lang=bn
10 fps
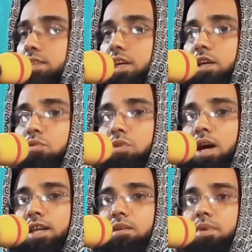যে এই
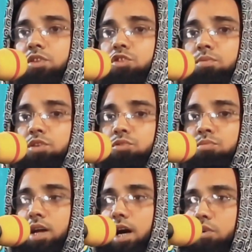কোরআনের মাধ্যমে
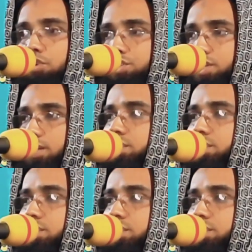তোমরা কষ্টের